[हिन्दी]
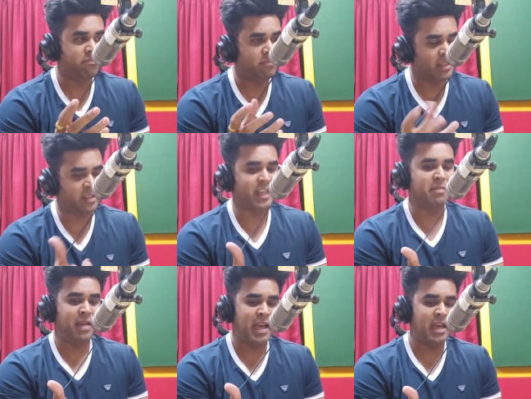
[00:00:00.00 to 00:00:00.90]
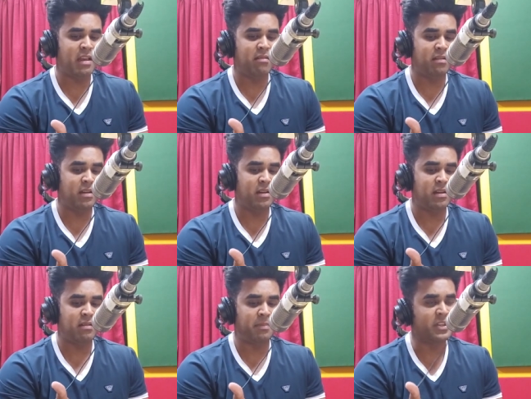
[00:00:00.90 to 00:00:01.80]
जस्ट सेकंड मैं
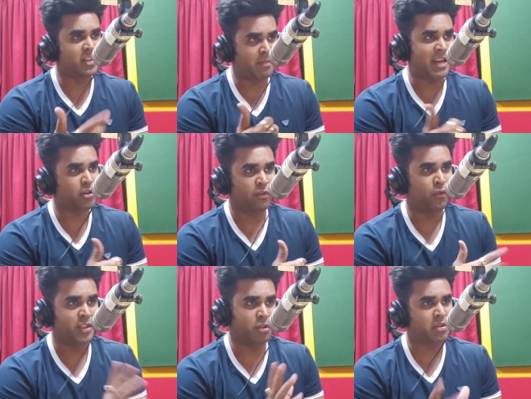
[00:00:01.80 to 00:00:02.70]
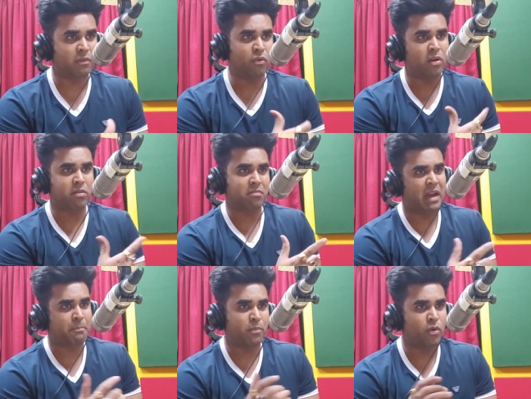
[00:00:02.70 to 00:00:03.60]
आ, अपने जनरल मैनेजर को फ़ोन दे दूँ सर वो
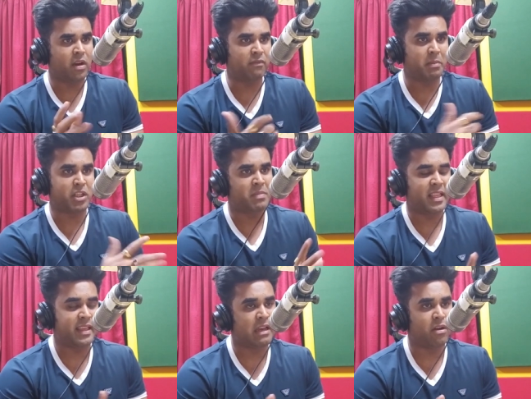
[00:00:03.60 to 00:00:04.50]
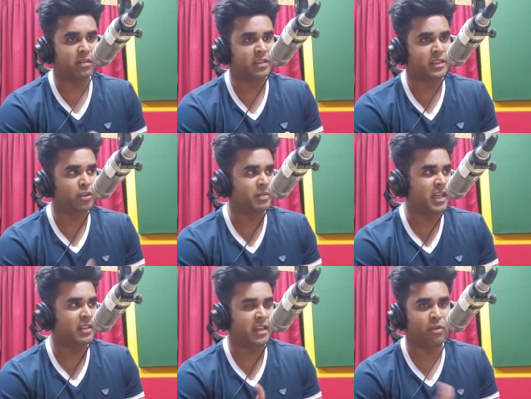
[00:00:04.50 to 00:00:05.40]
आपको कंफर्मेशन भी दे देंगे और चीज़ें जो भी
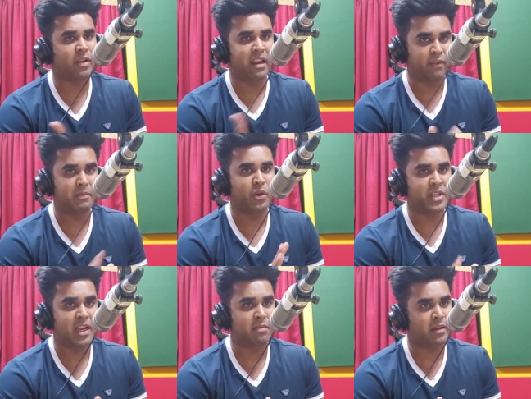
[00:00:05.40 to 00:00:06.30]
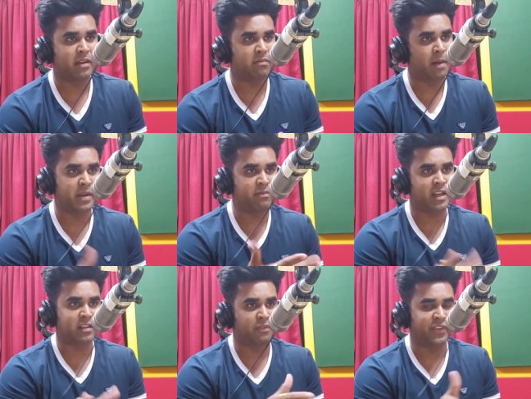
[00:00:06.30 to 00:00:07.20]
है देखनी वो क्लैरिफाई भी हो जाएगी बाकी अपग्रेड
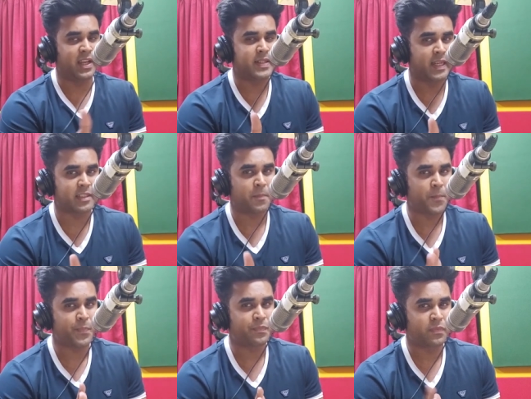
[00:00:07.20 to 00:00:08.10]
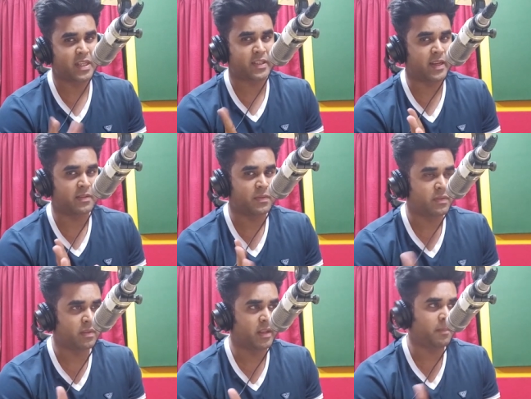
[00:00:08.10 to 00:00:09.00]
वगैरह सब फ्री है ठीक है सर जस्ट
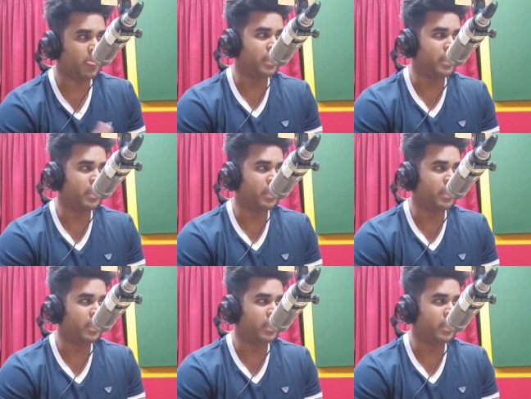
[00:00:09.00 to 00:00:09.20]
सेकंड